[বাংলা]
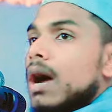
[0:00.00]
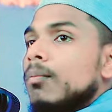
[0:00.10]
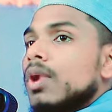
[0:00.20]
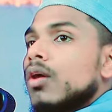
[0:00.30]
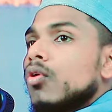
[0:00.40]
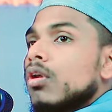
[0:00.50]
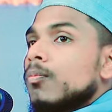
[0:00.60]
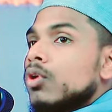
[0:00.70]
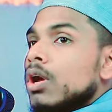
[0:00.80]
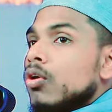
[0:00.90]
আমরা
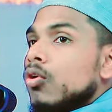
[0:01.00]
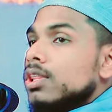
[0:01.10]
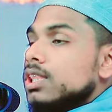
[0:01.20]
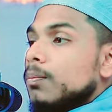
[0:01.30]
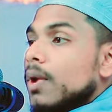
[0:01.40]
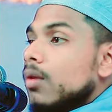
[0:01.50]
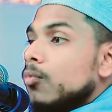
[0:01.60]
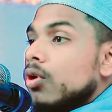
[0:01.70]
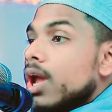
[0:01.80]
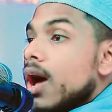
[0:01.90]
কল্পনাও করতে
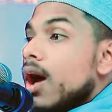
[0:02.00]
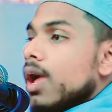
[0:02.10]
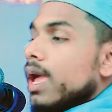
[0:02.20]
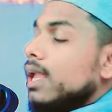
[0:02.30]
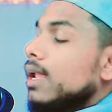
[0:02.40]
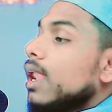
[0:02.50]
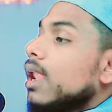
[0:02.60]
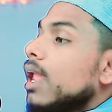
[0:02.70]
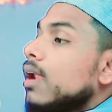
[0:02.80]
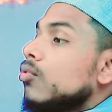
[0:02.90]
পারবো না এরে
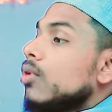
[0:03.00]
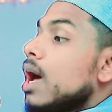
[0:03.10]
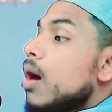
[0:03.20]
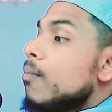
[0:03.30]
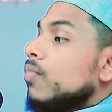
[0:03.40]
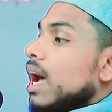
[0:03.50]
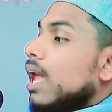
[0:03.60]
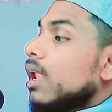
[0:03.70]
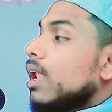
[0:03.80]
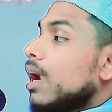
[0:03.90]
আল্লাহর গুলাম
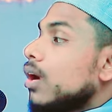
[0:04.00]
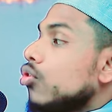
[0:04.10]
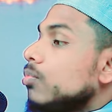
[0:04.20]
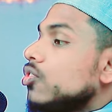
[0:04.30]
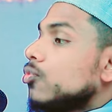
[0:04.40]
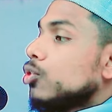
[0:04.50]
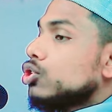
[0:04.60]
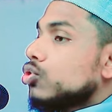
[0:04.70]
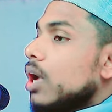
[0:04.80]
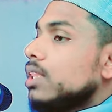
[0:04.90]
আল্লাহর নবী
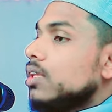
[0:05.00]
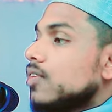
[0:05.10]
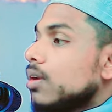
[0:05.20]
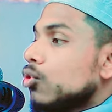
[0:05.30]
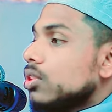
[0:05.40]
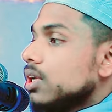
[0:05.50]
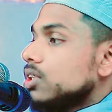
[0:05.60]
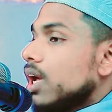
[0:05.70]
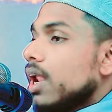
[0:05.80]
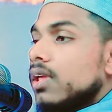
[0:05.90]
স্পষ্ট হাদিসের মধ্যে
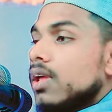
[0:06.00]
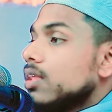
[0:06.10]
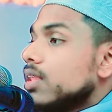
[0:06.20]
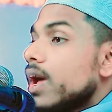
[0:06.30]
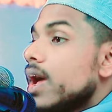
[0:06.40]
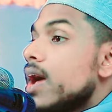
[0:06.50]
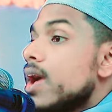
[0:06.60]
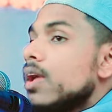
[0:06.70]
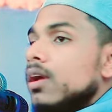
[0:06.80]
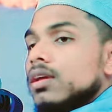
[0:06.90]
জানাইয়া
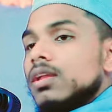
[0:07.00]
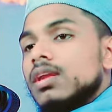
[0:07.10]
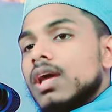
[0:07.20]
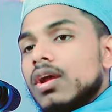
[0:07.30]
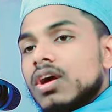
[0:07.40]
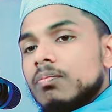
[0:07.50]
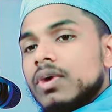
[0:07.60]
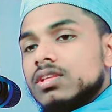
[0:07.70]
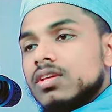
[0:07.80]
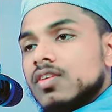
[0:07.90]
দেয় ইন্না
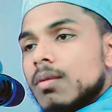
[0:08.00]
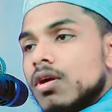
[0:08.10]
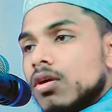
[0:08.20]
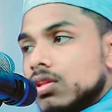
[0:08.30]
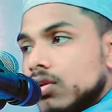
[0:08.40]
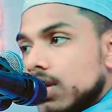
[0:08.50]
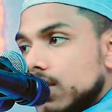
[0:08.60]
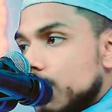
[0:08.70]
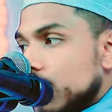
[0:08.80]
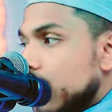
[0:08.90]
রহমাতি সাবাকত
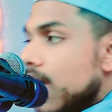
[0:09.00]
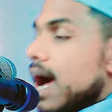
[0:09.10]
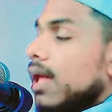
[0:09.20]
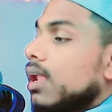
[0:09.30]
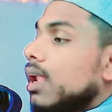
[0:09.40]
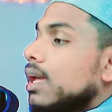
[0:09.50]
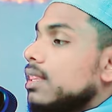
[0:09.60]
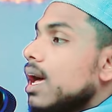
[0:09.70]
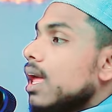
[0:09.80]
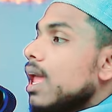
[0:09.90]
গাদাবি আল্লাহ
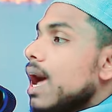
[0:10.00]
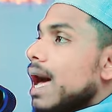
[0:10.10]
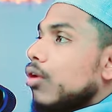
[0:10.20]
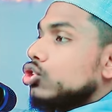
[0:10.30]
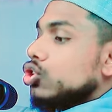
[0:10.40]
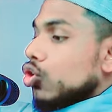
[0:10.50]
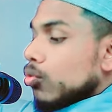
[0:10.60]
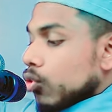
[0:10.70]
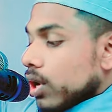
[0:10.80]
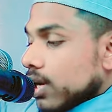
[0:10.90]
তালা আরো
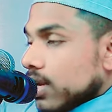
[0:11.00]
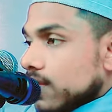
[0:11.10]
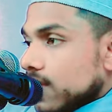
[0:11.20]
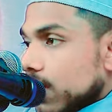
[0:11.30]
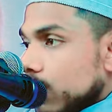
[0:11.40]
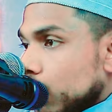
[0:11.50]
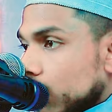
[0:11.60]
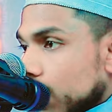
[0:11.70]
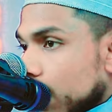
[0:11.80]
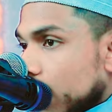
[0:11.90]
ওপর একটা সাইড
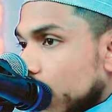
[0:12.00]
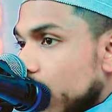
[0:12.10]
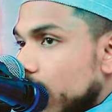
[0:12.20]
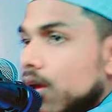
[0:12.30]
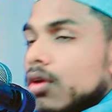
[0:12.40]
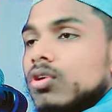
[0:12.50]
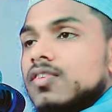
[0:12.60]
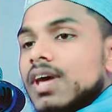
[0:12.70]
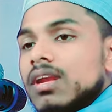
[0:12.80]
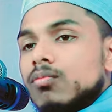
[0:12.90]
সাইনবোর্ড টালাইলেন ওই
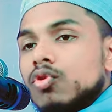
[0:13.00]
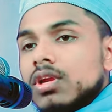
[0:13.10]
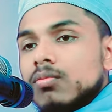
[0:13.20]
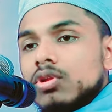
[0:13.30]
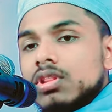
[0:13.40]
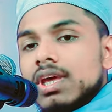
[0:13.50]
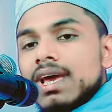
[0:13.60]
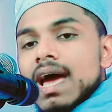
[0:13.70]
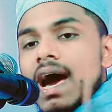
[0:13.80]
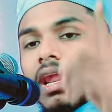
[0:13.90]
সাইনবোর্ডের মধ্যে
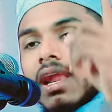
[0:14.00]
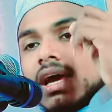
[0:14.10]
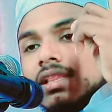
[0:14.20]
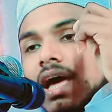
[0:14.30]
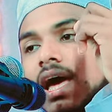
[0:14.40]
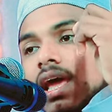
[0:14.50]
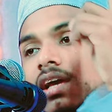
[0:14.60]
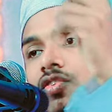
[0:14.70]
আল্লাহ তালা